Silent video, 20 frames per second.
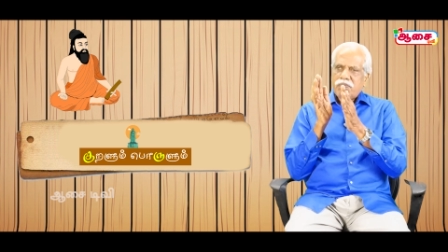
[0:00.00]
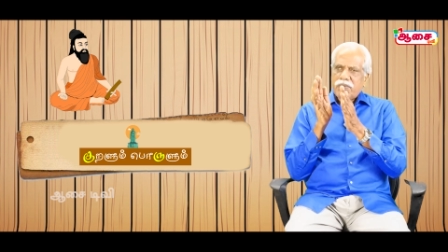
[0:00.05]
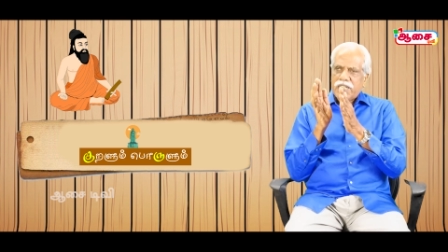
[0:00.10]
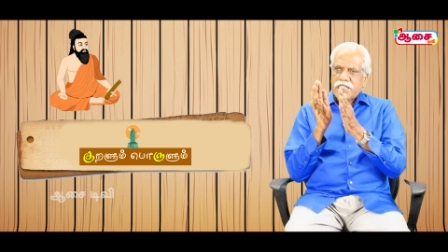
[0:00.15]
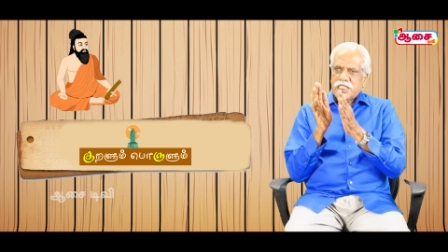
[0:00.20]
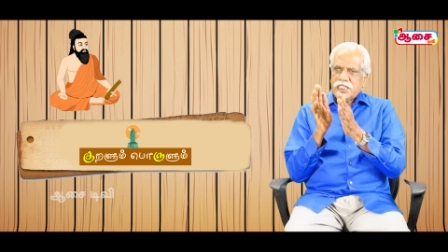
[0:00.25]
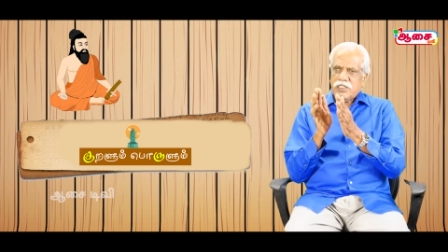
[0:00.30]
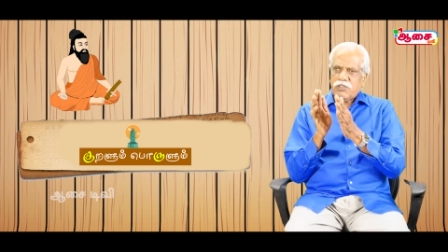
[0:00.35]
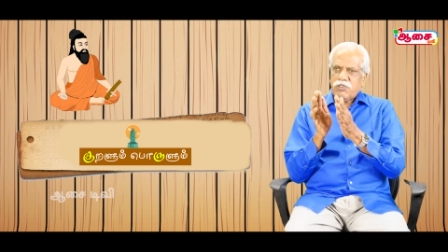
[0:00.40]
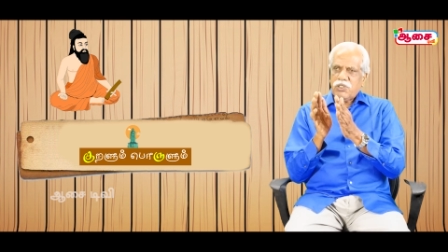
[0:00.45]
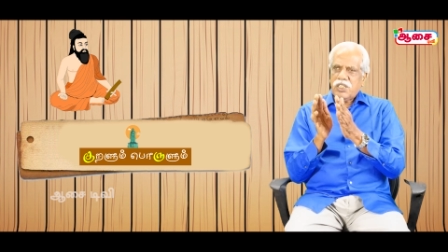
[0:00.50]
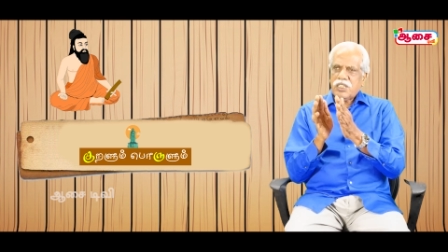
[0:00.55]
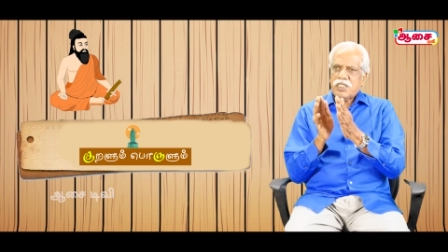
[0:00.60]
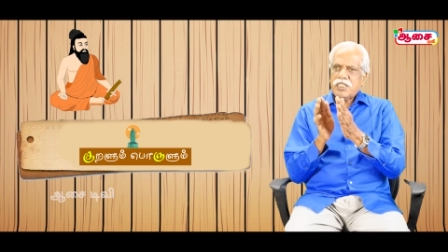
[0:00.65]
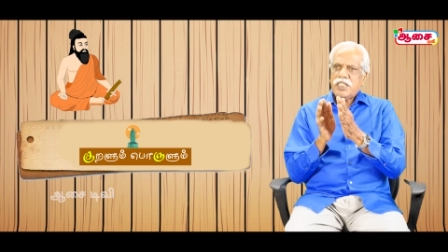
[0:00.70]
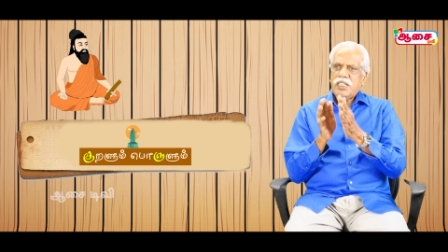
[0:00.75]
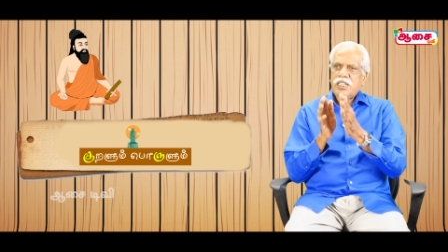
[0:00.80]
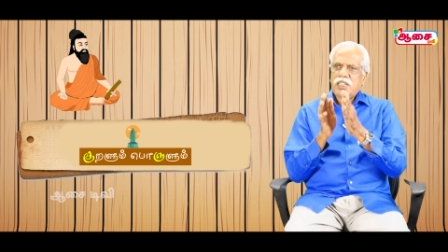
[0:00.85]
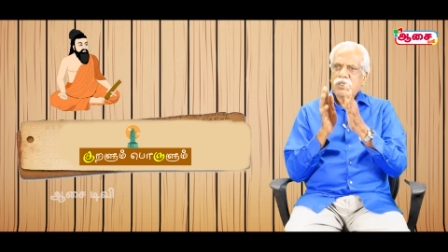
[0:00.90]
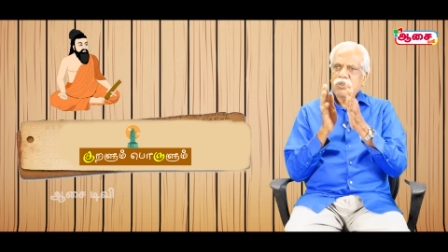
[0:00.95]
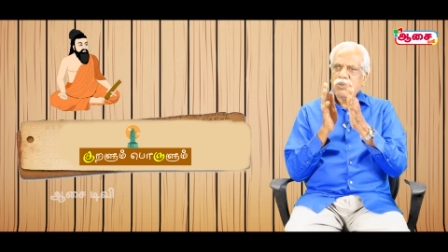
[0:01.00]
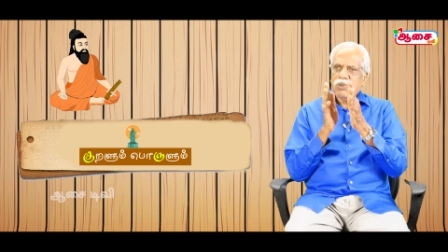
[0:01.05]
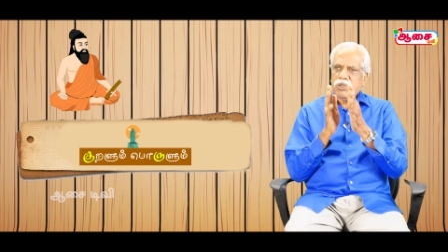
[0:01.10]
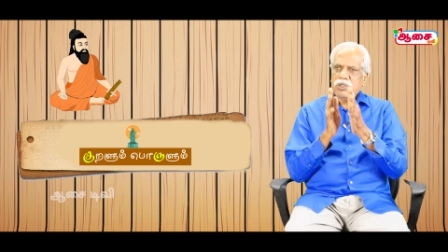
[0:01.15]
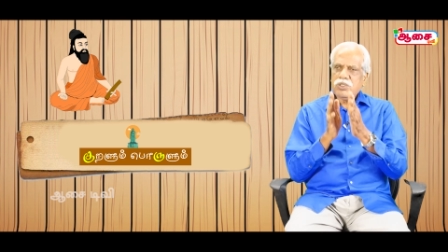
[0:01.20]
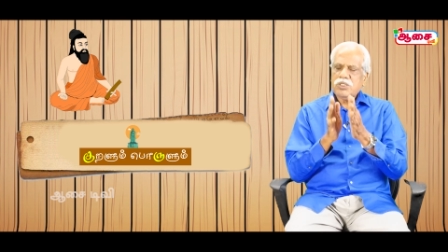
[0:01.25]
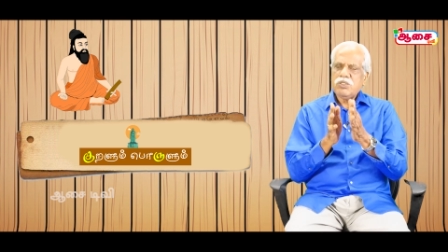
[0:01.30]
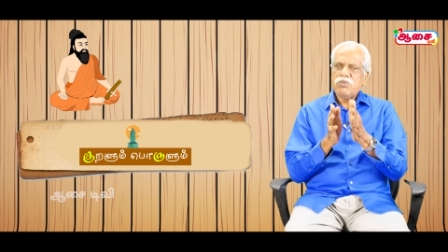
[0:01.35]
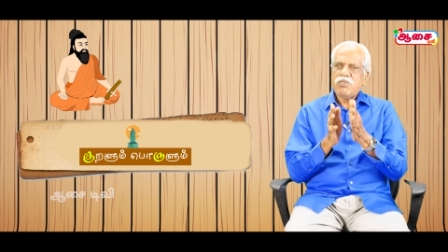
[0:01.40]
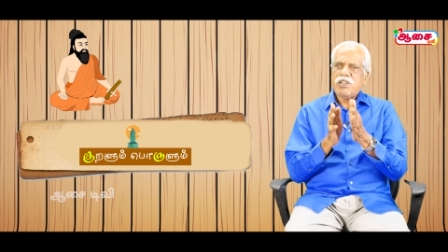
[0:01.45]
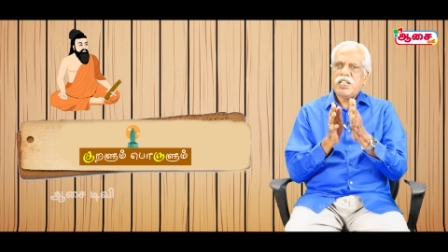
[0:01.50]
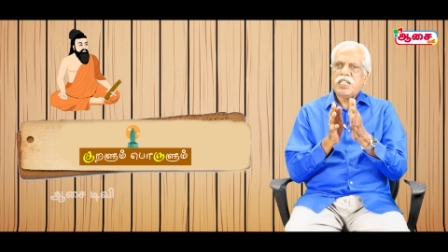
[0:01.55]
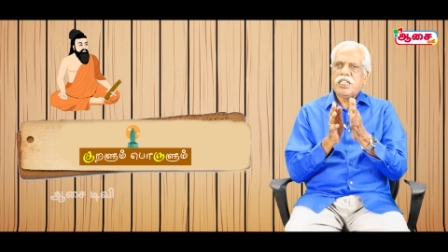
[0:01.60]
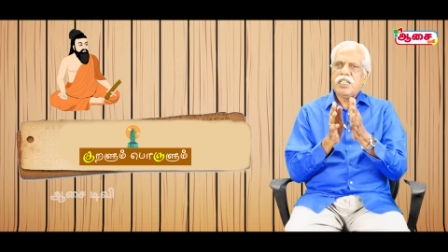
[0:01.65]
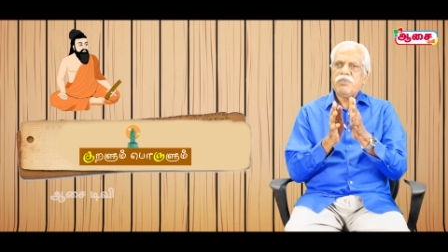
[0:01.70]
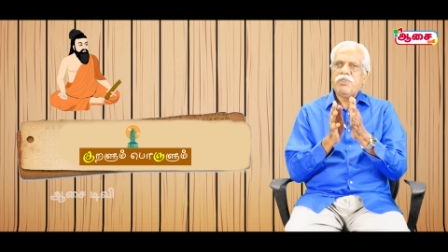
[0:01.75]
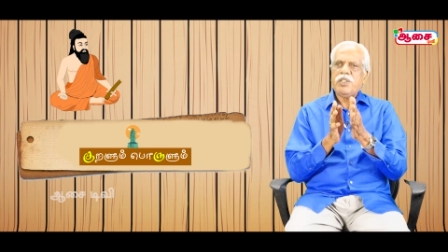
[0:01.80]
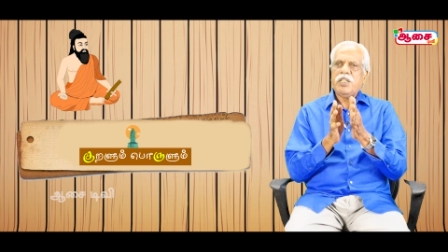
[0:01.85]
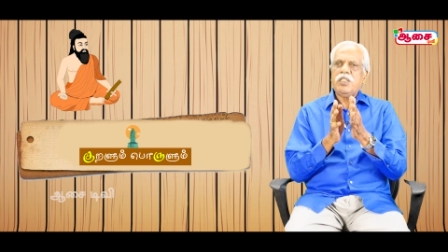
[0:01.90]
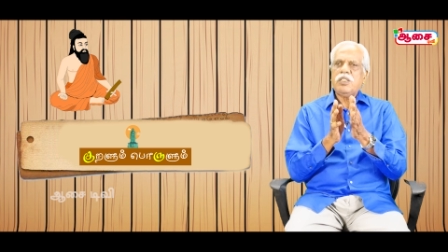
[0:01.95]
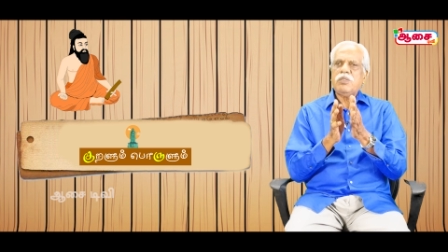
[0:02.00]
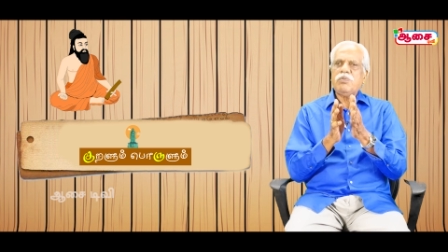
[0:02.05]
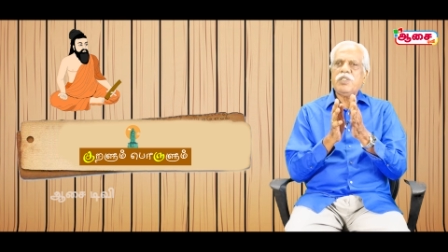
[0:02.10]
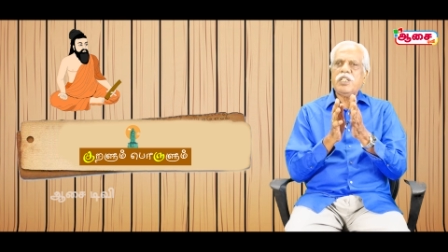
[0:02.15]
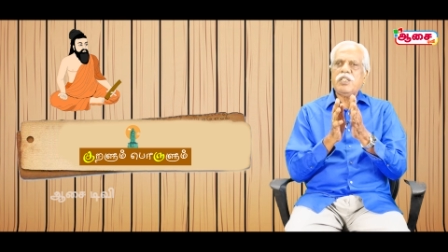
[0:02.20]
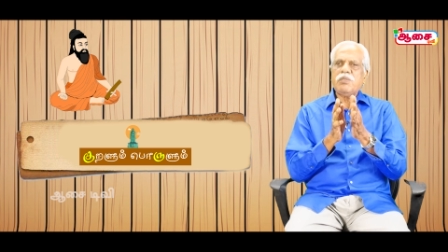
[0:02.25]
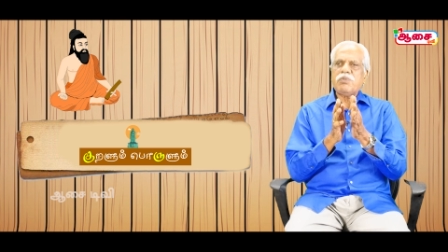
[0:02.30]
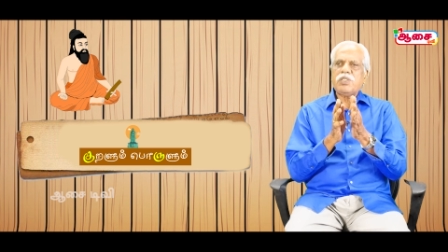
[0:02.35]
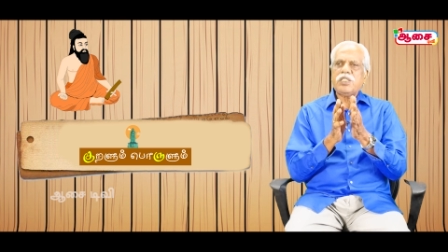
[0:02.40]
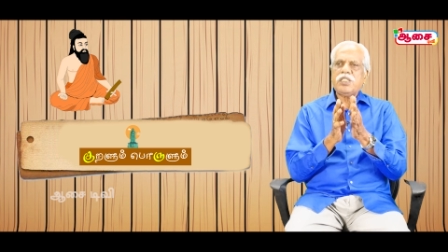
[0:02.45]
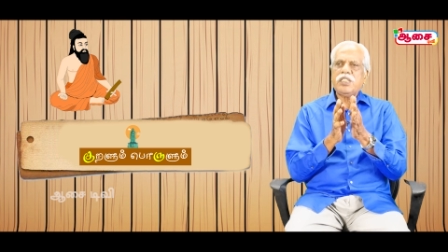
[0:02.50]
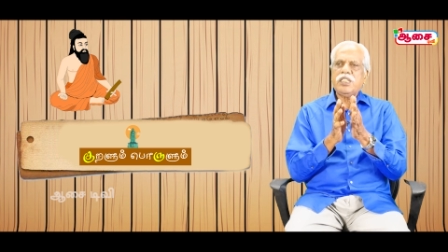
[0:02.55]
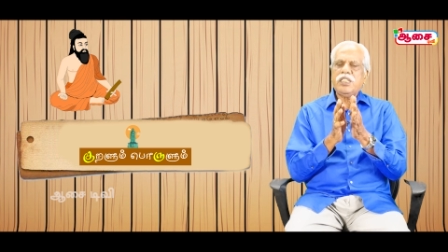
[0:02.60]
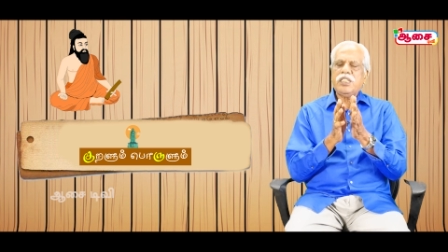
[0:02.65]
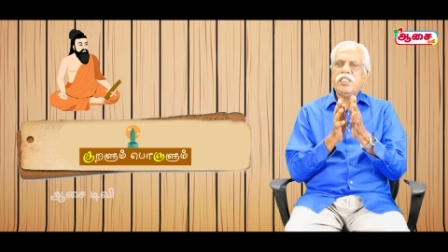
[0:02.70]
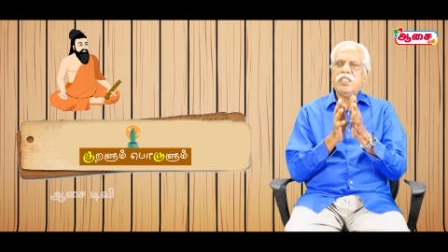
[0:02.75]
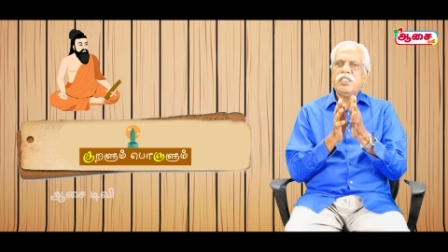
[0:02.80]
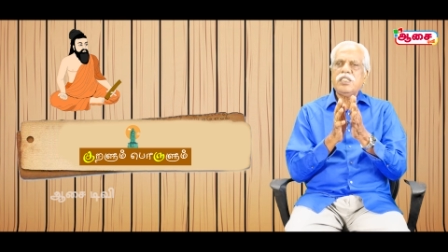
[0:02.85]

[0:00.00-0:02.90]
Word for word: மற்றவர்களுக்காக கொடுத்து வாழ வேண்டும் என்பது